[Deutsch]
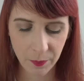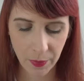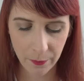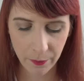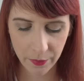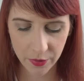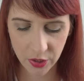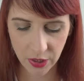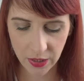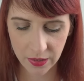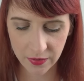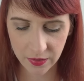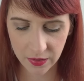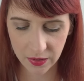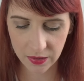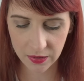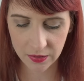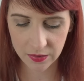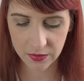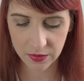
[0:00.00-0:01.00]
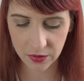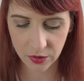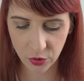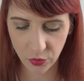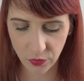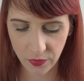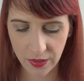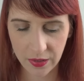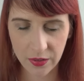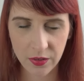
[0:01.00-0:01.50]
Paper Chase ist
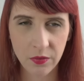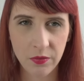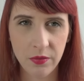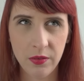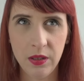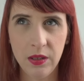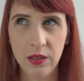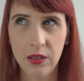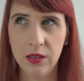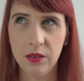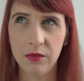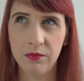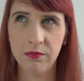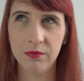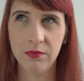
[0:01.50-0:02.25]
sowas wie,